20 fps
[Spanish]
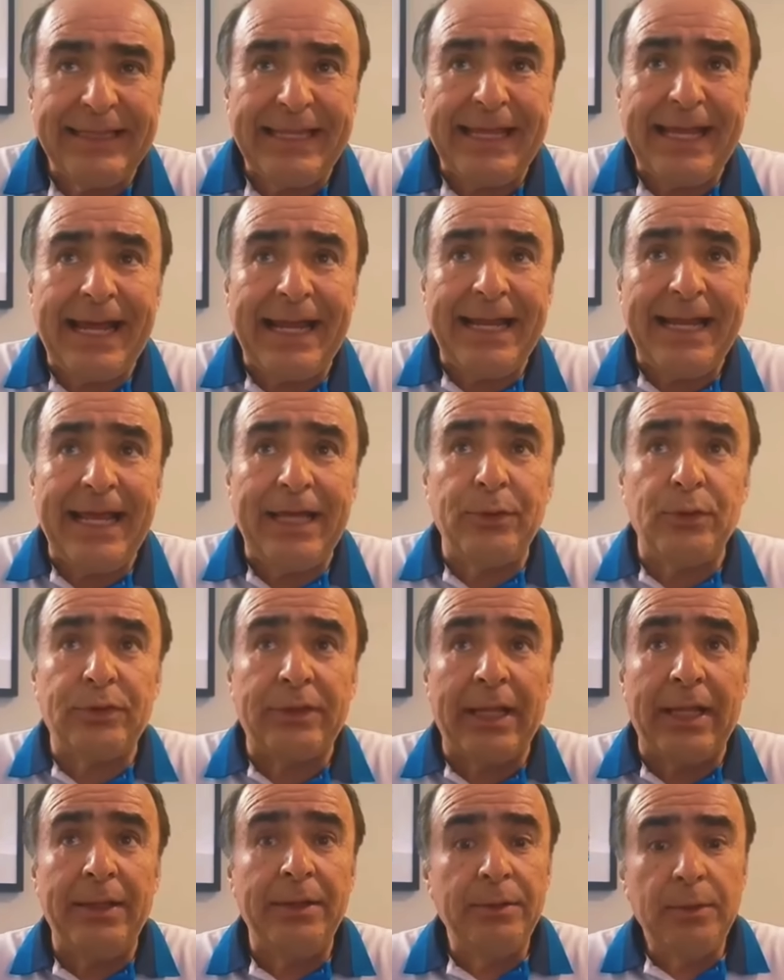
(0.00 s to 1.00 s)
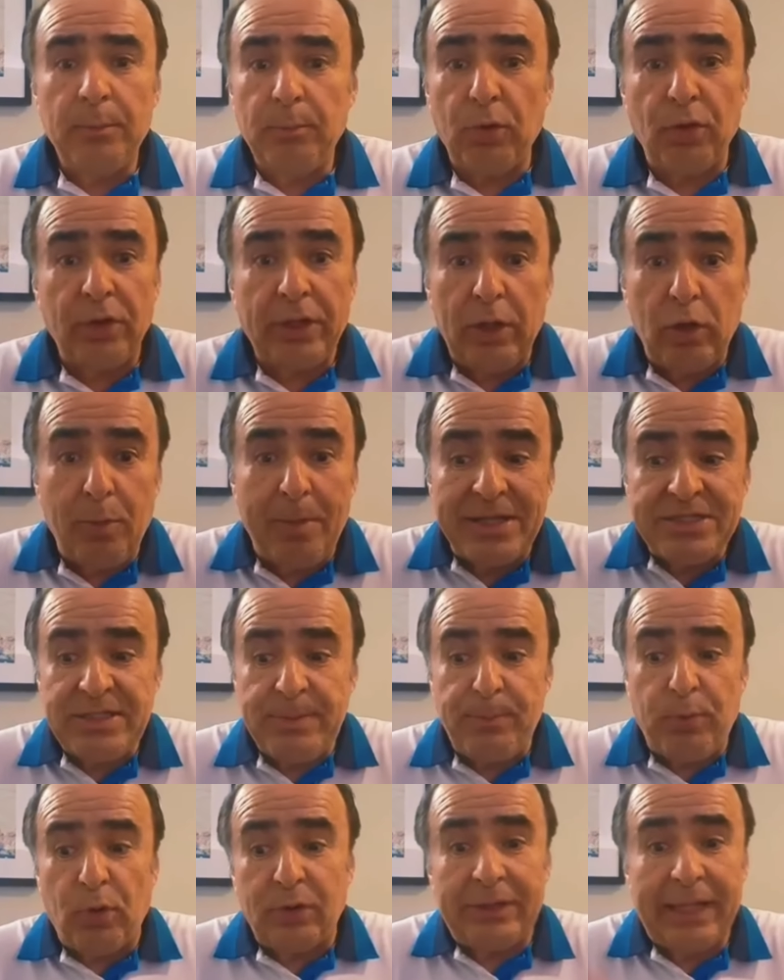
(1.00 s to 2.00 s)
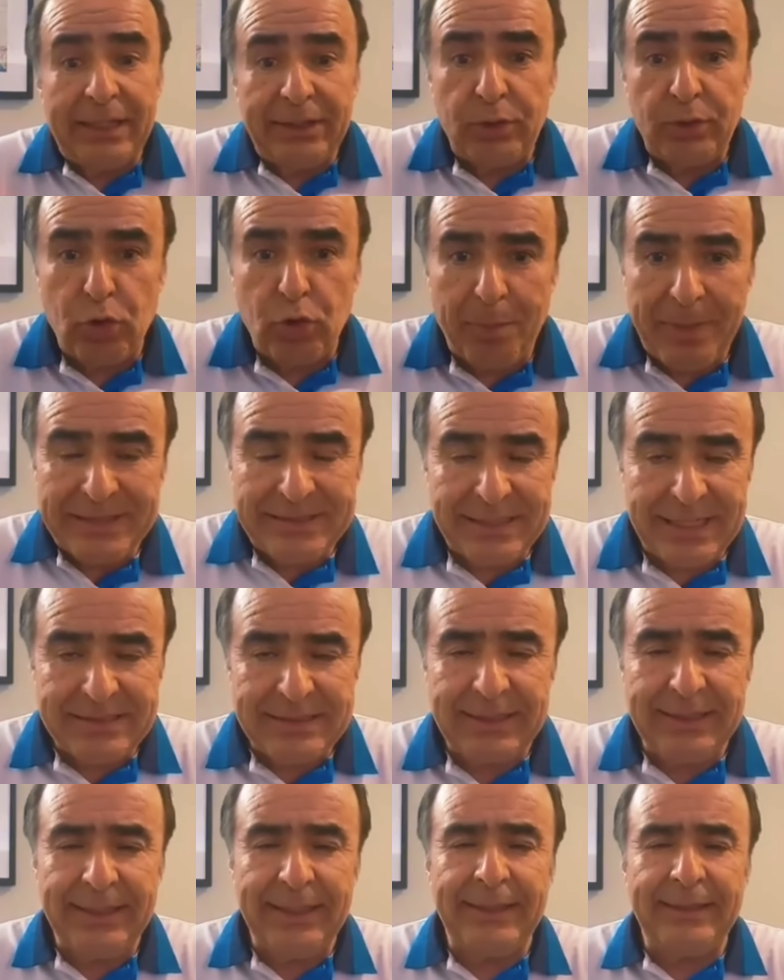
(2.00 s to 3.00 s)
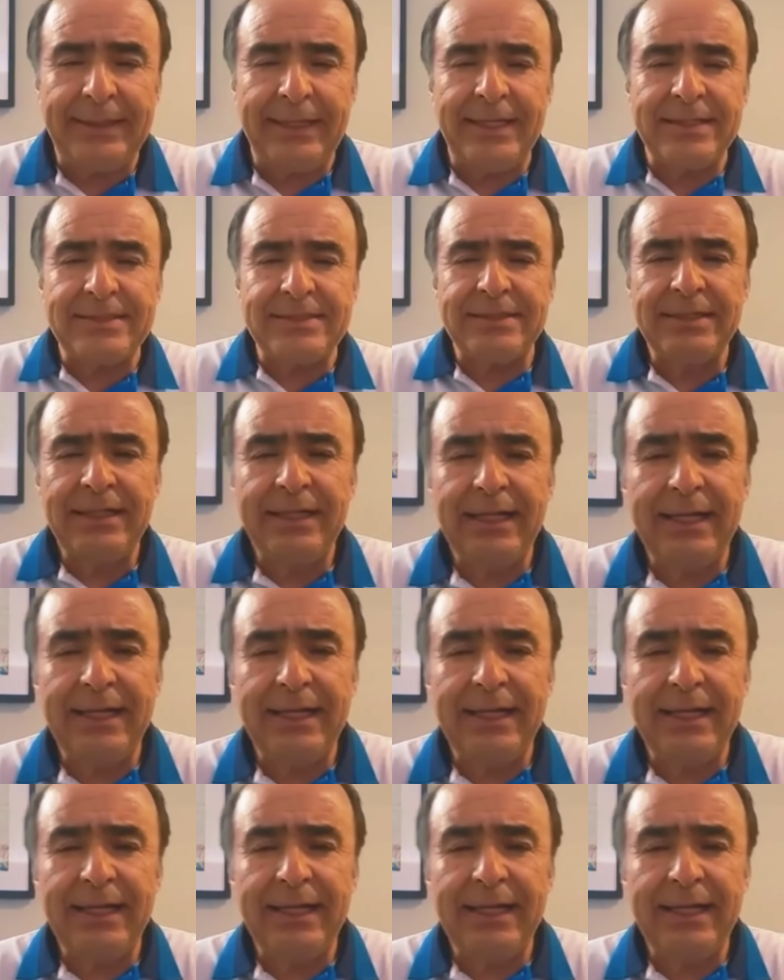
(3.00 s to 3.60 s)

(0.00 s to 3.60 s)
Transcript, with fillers: de anécdota porque lo más importante o lo más trascendente es